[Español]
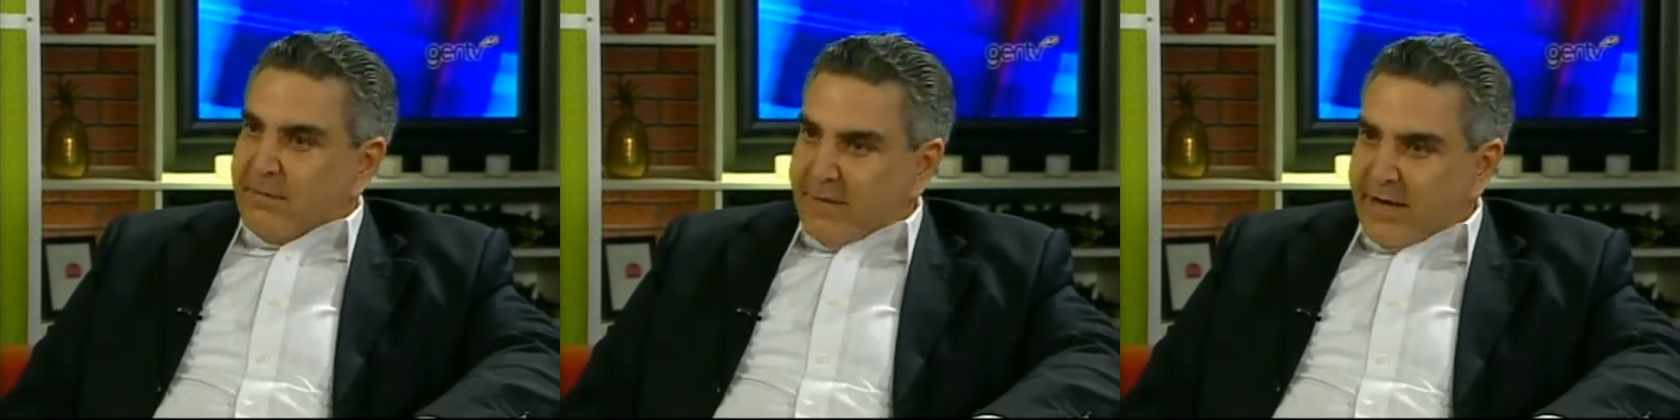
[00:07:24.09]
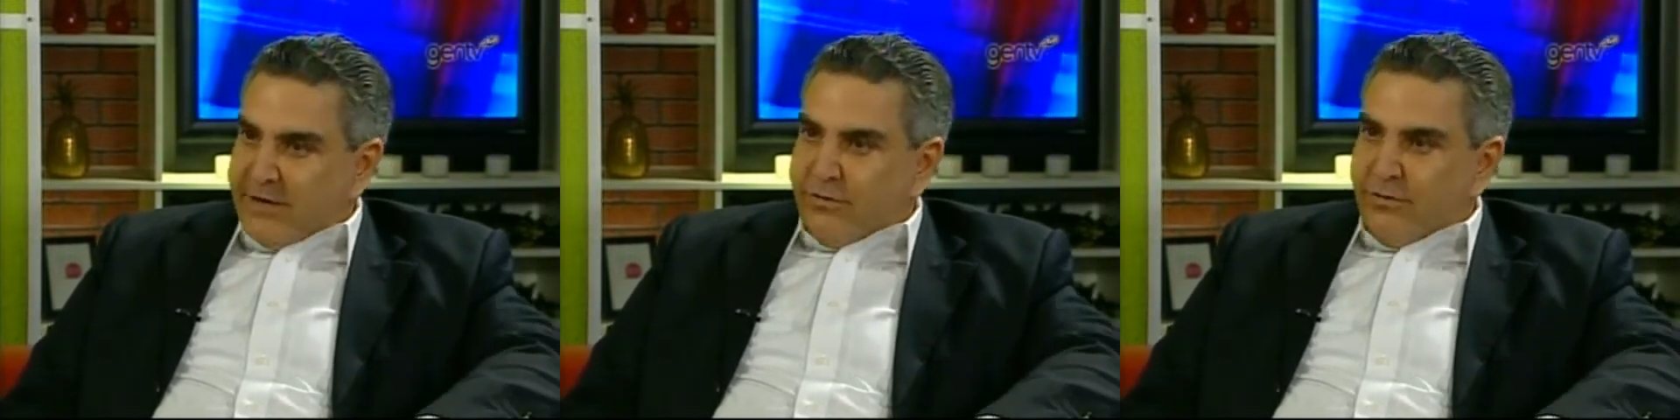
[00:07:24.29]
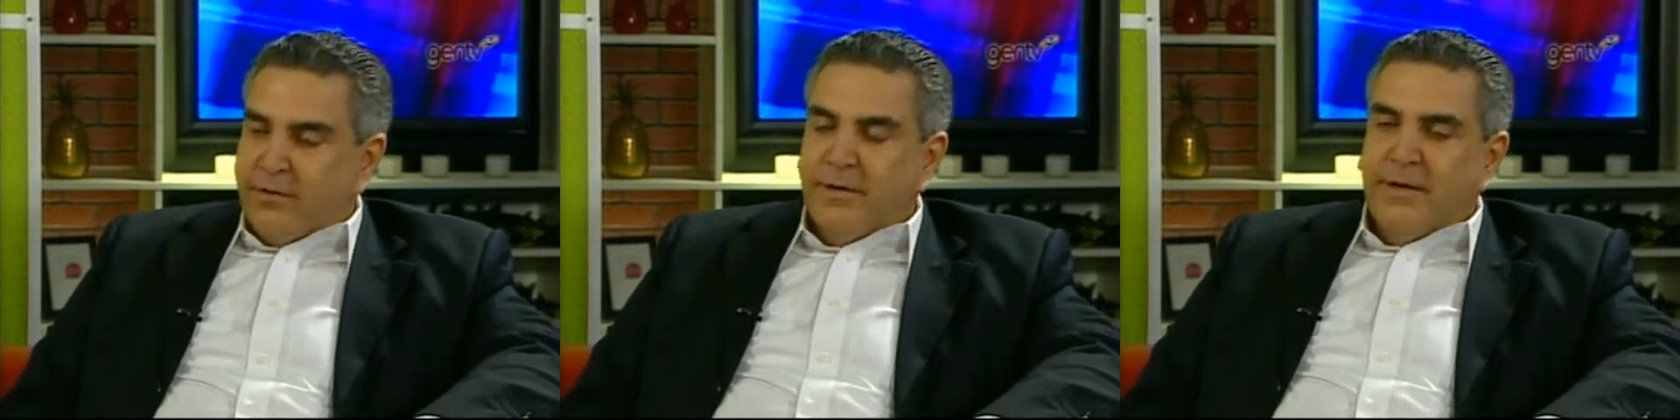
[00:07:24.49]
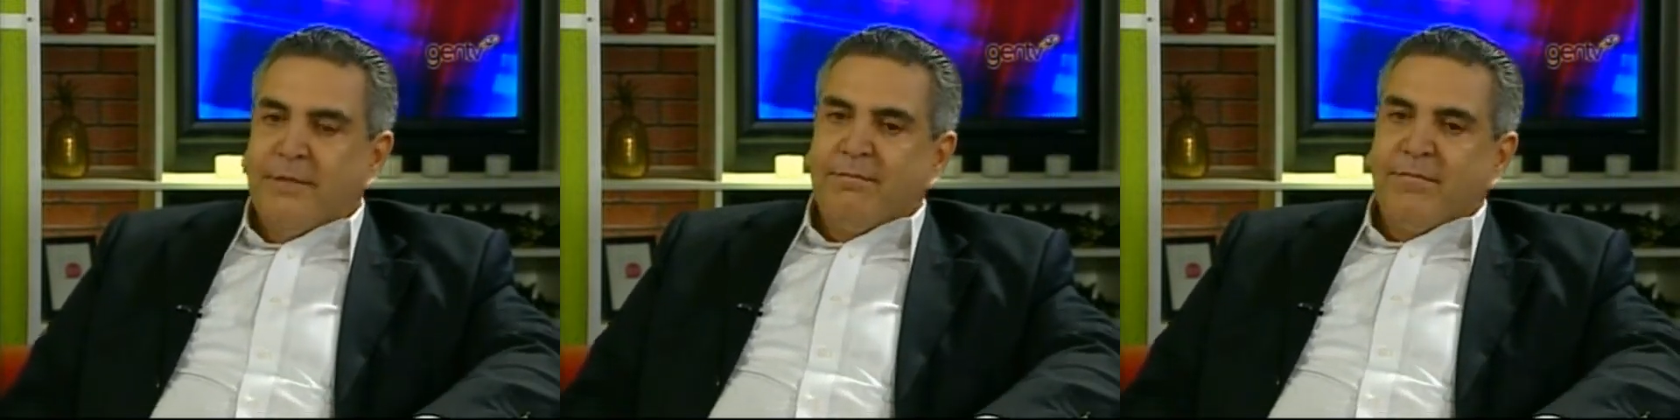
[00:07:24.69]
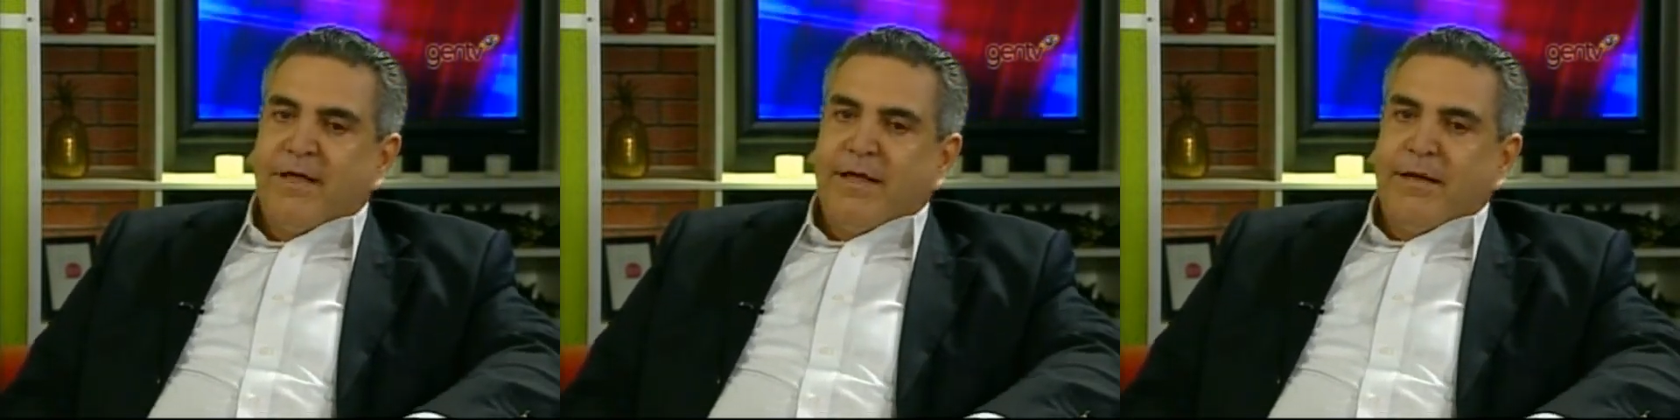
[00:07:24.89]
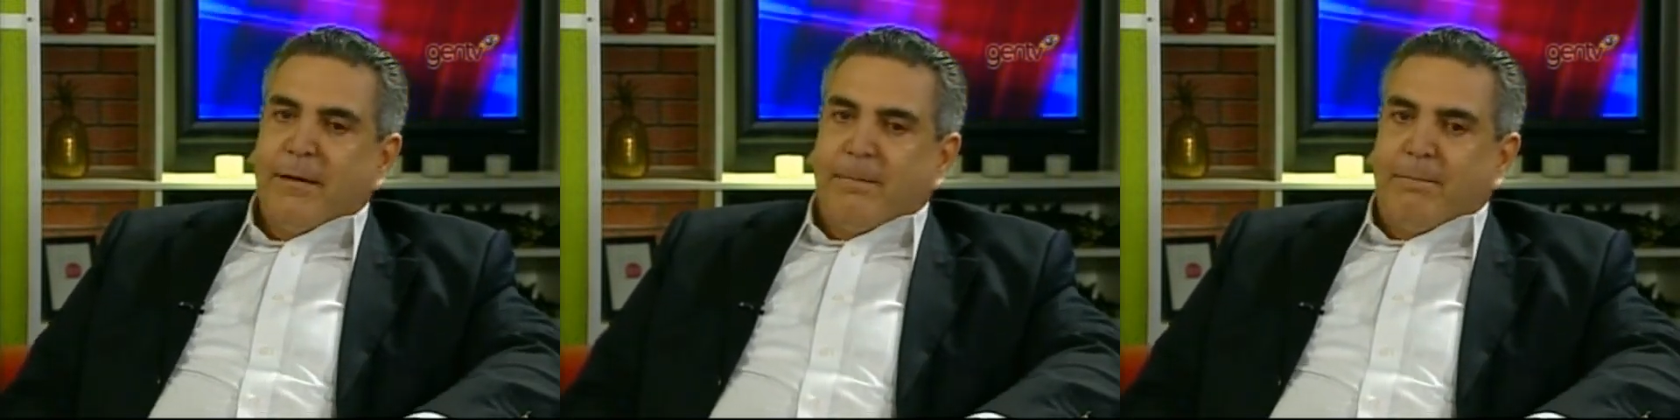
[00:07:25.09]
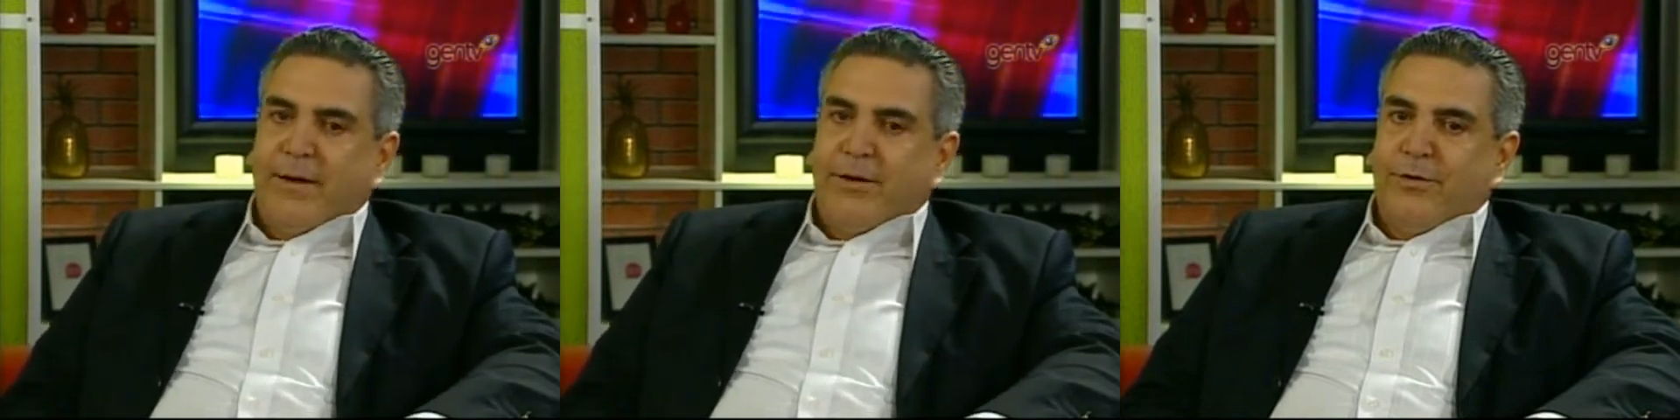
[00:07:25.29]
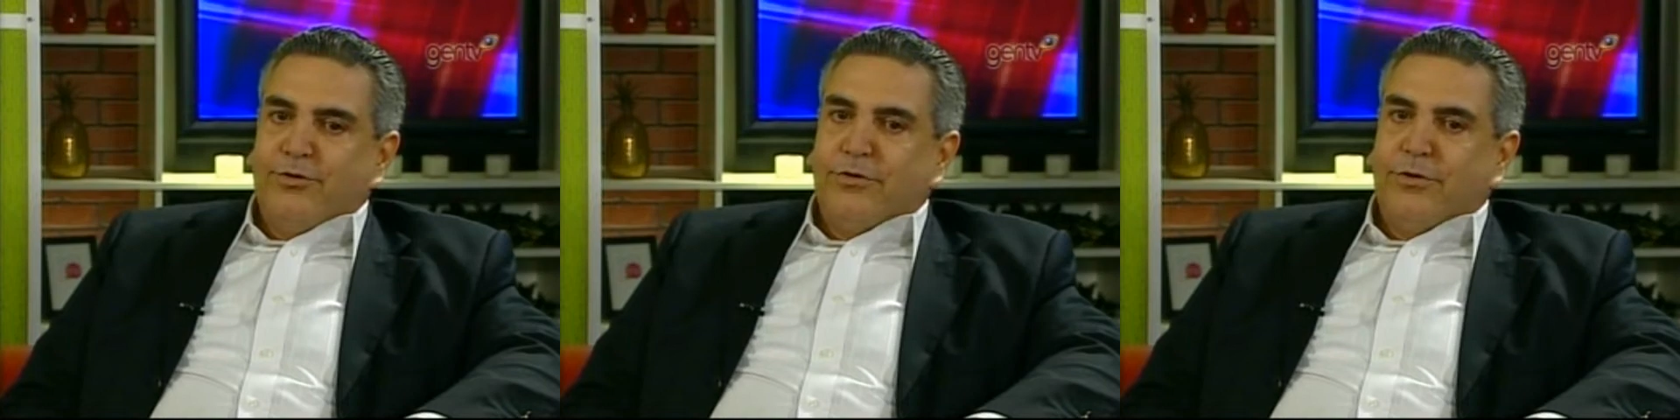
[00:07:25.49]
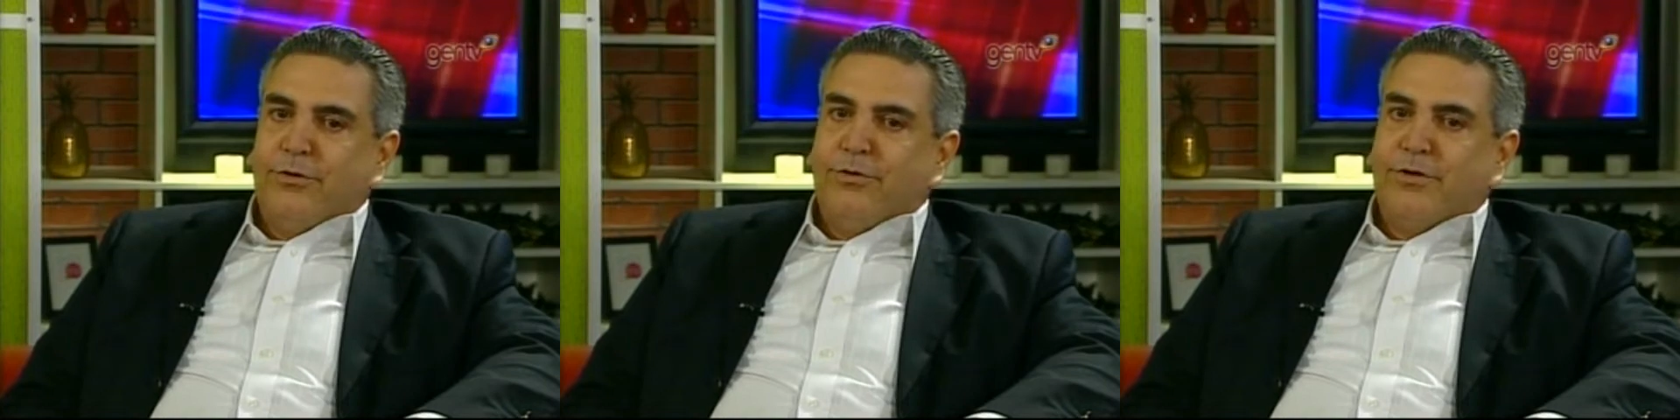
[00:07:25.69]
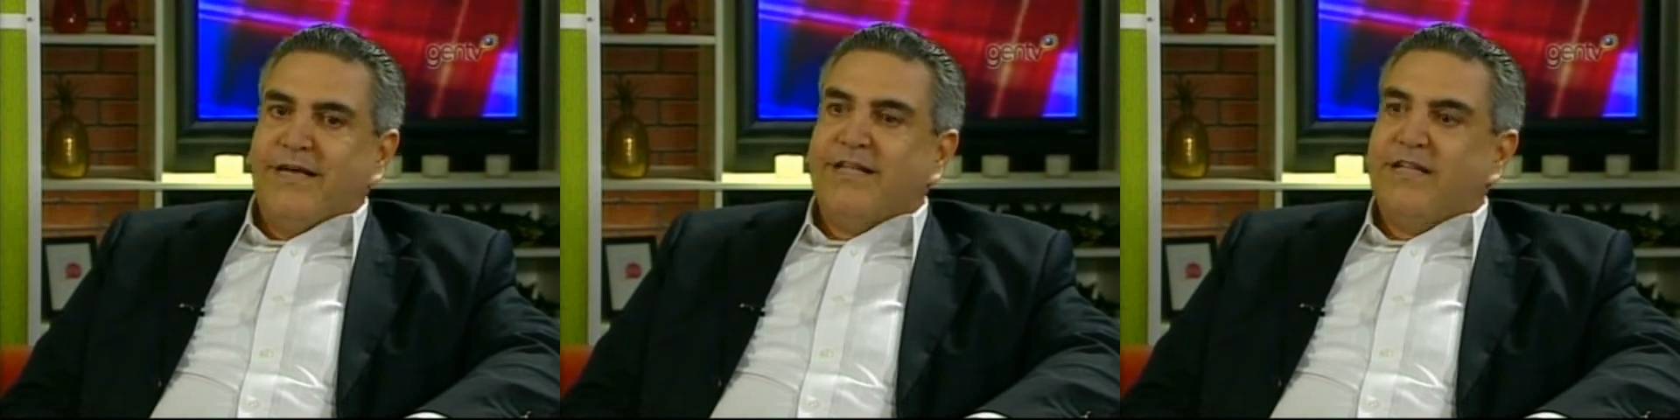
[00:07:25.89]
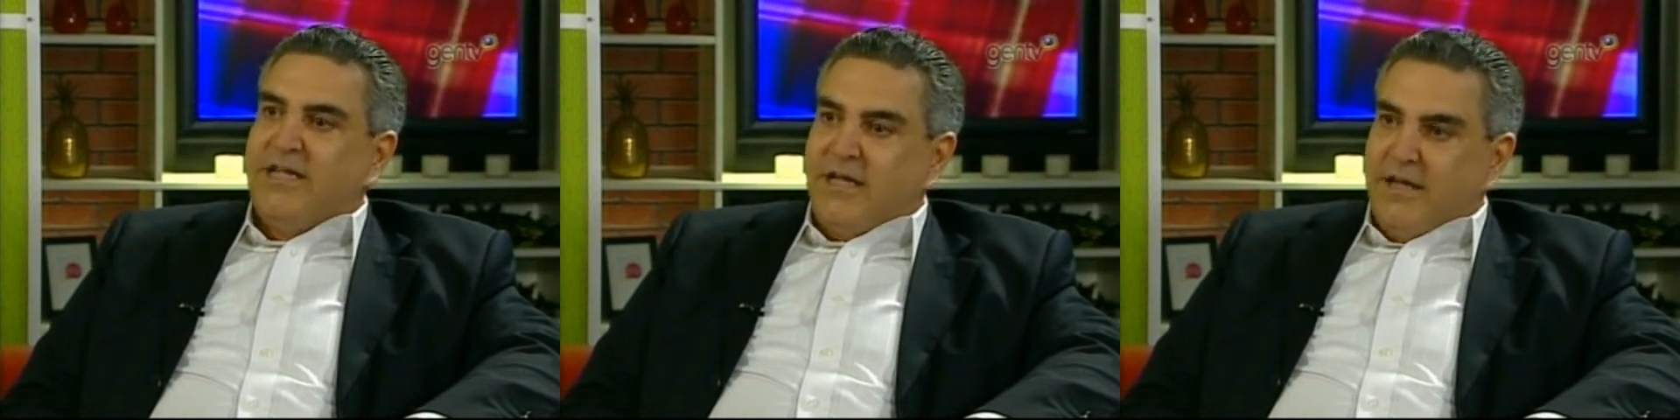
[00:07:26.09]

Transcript: tamaño pero yo creo que es